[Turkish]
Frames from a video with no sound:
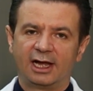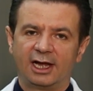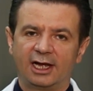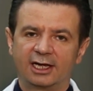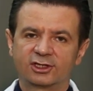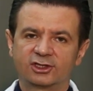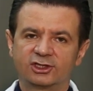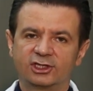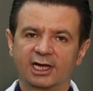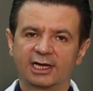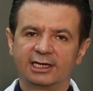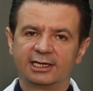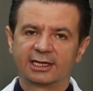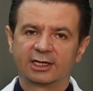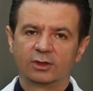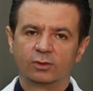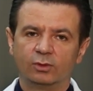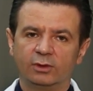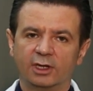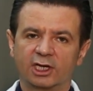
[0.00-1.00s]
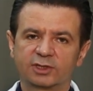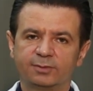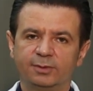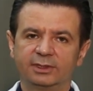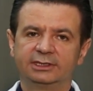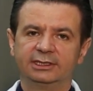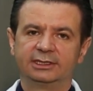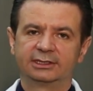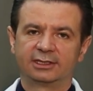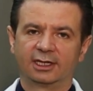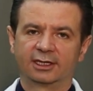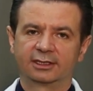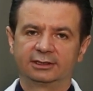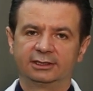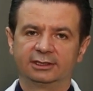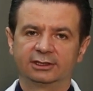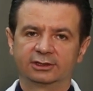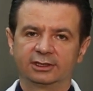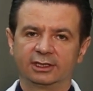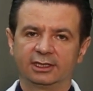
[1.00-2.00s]
Akciğerlere ulaşmadığı
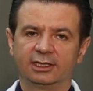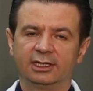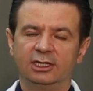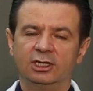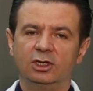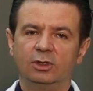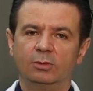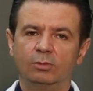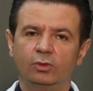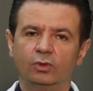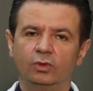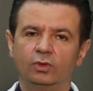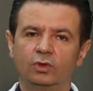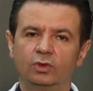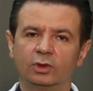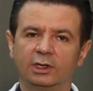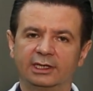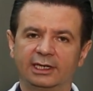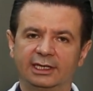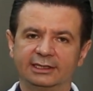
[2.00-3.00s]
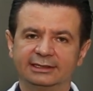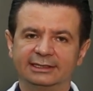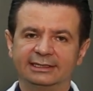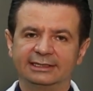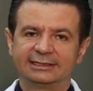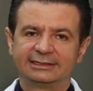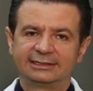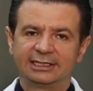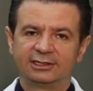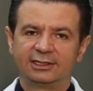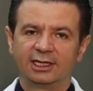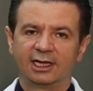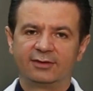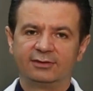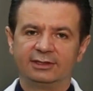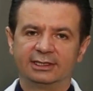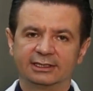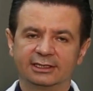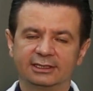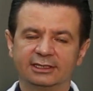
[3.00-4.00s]
takdirde bu uygulanan
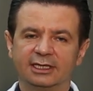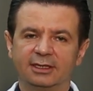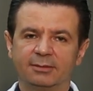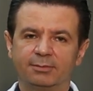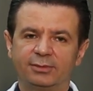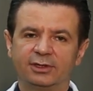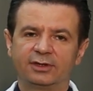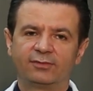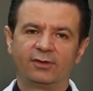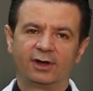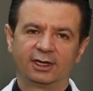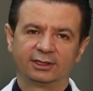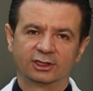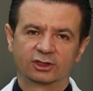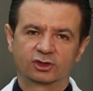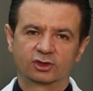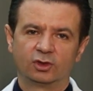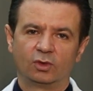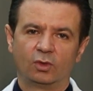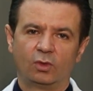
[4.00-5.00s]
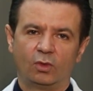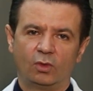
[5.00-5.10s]
tedavilerin bir faydası